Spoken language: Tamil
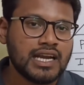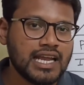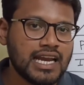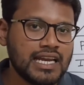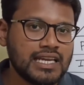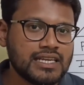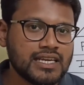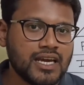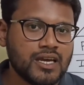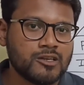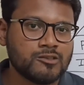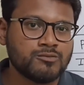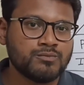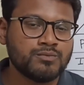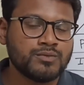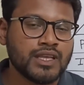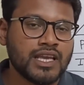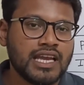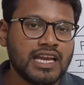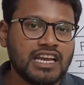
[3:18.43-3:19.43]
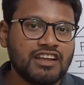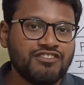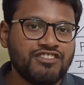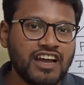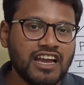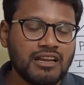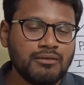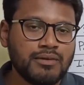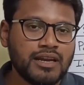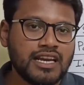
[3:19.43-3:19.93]
டெலிட் ஆயிரும் இல்லை
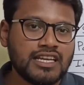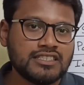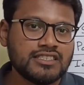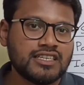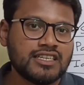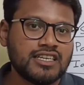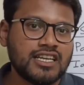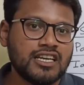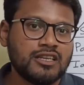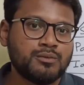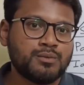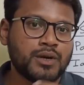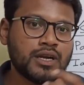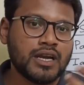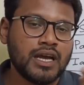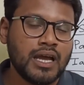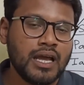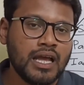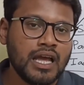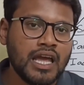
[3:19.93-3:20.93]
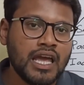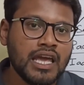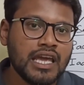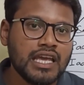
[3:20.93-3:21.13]
ஃபைல் மேனேஜர் டெலிட் பண்ணால்